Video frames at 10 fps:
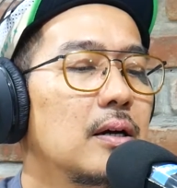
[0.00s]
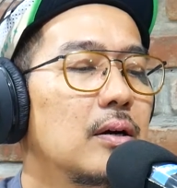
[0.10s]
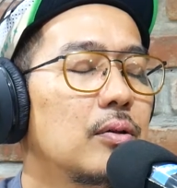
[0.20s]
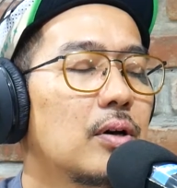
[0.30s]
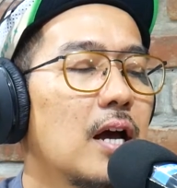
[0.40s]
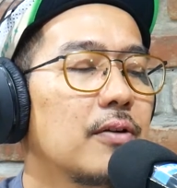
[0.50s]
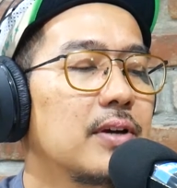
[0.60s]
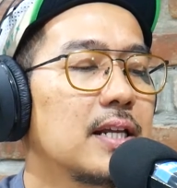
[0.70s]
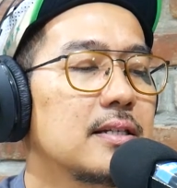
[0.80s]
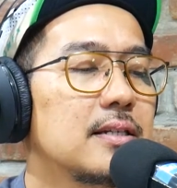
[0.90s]
untuk Kang
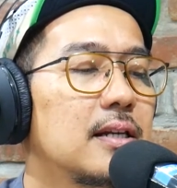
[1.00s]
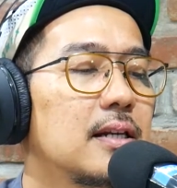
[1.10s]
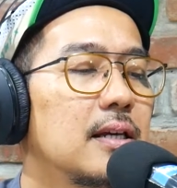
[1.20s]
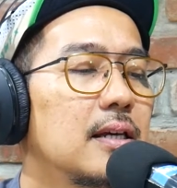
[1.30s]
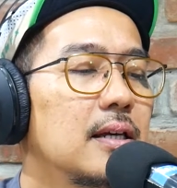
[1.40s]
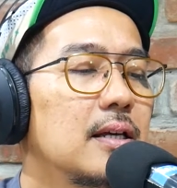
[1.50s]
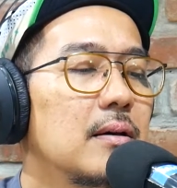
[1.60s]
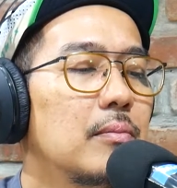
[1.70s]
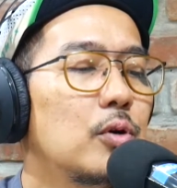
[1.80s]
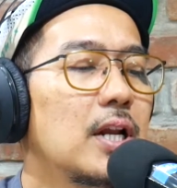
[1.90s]
Fikri sendiri,
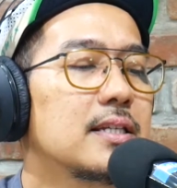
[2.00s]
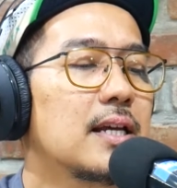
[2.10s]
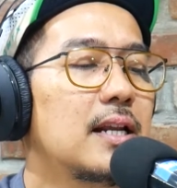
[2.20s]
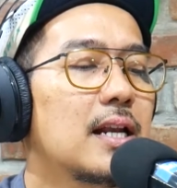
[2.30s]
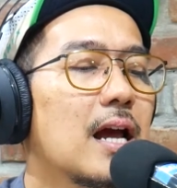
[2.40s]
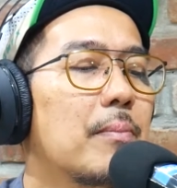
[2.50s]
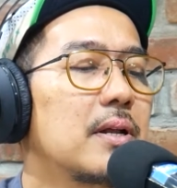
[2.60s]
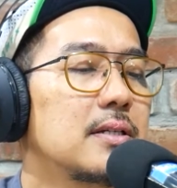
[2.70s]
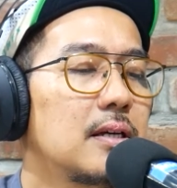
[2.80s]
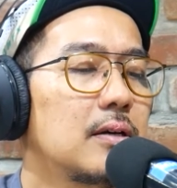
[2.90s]
mulai sadar
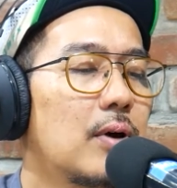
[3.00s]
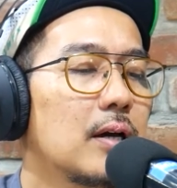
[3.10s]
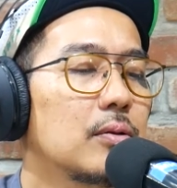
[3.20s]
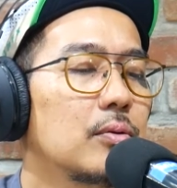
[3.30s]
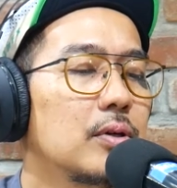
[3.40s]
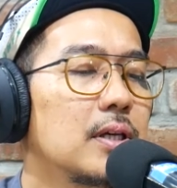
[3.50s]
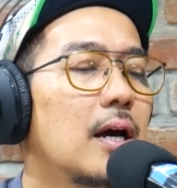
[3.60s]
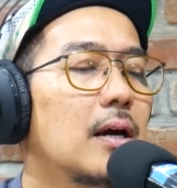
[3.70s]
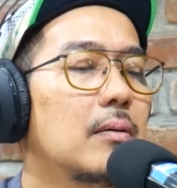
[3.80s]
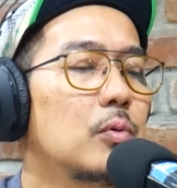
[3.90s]
kapan sih waktu
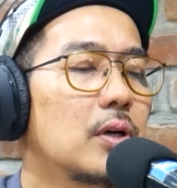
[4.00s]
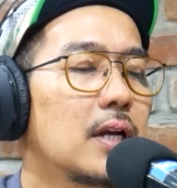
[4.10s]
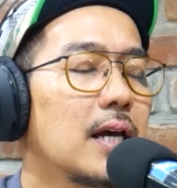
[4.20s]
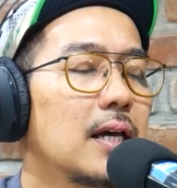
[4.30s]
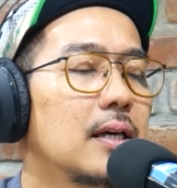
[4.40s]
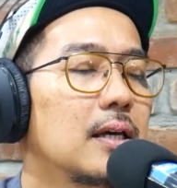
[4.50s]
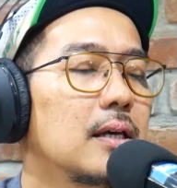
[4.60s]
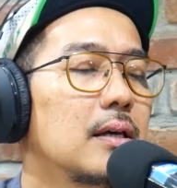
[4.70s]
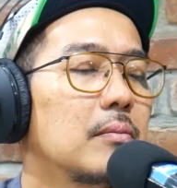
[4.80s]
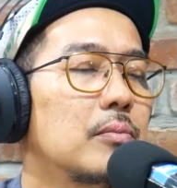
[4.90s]
yang
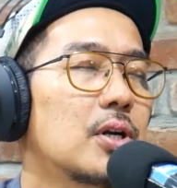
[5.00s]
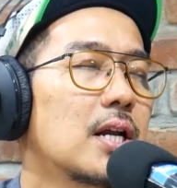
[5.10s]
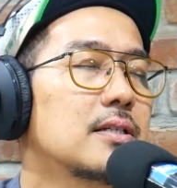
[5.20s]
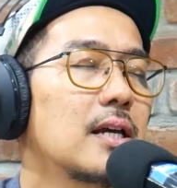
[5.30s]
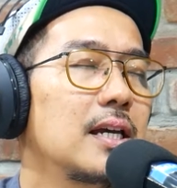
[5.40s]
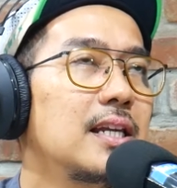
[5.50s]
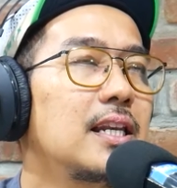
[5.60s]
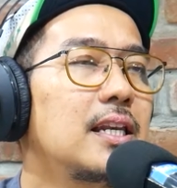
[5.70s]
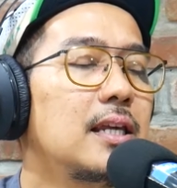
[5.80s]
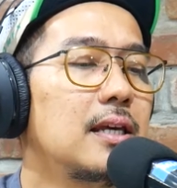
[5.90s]
mulai berasa
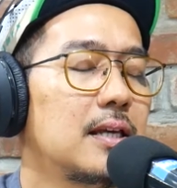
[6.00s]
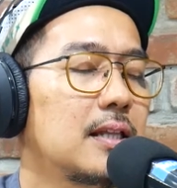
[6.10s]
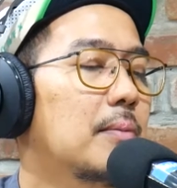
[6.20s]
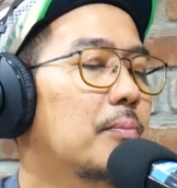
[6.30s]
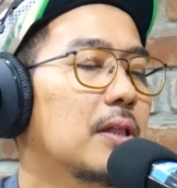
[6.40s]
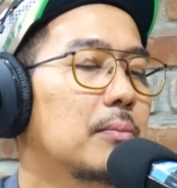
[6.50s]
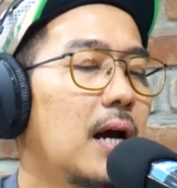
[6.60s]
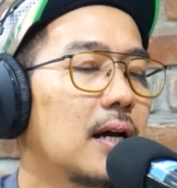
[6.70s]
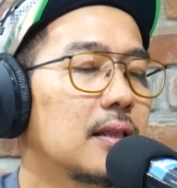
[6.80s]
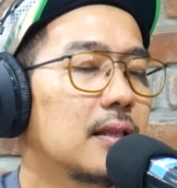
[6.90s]
ini nih tepat
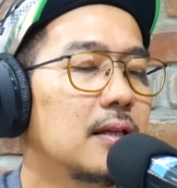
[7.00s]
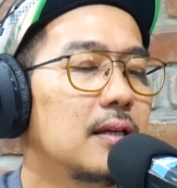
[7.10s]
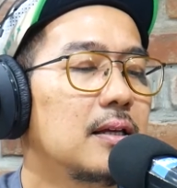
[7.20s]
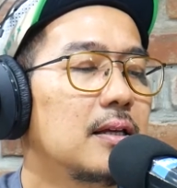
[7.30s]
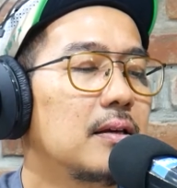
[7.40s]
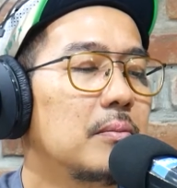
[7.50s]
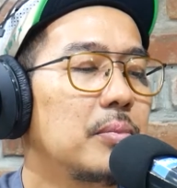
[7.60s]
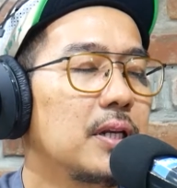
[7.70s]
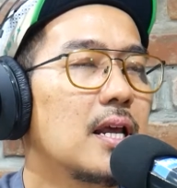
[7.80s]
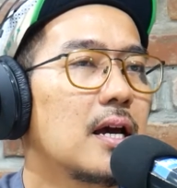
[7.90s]
banget
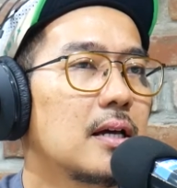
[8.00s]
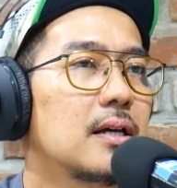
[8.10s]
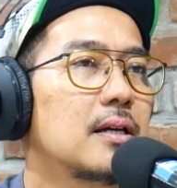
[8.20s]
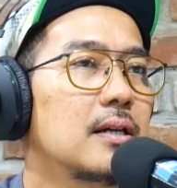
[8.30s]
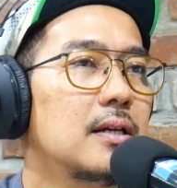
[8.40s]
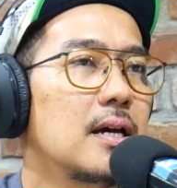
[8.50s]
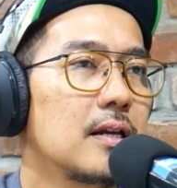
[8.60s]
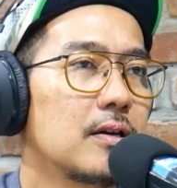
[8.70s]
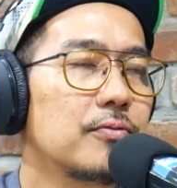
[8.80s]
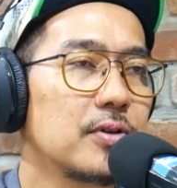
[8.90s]
pindah dari
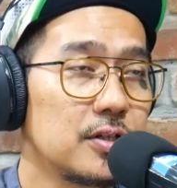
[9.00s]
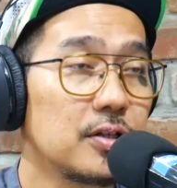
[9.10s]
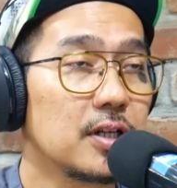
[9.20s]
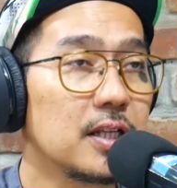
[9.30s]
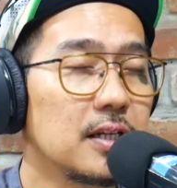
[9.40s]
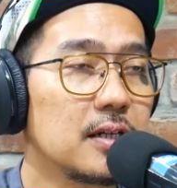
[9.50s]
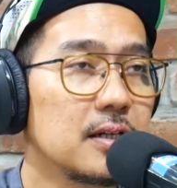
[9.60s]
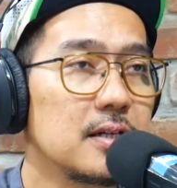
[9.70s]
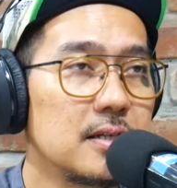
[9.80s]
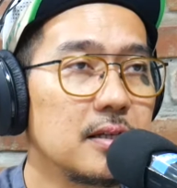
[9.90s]
konvensional ini
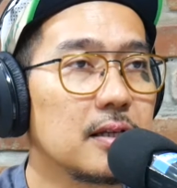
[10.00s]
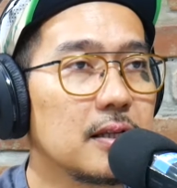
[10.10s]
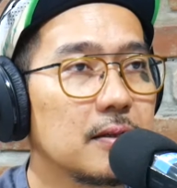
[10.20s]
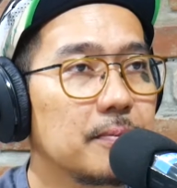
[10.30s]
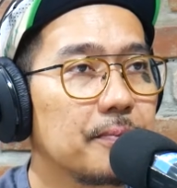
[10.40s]
ke digital?